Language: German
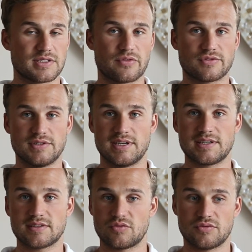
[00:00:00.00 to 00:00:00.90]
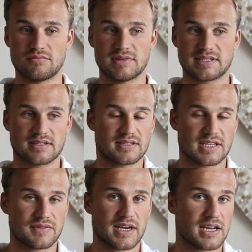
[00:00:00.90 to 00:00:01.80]
dass es funktioniert und es
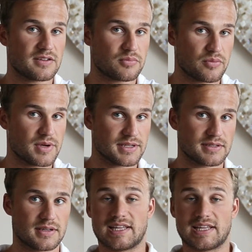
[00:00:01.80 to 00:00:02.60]
deswegen gar nicht probierst.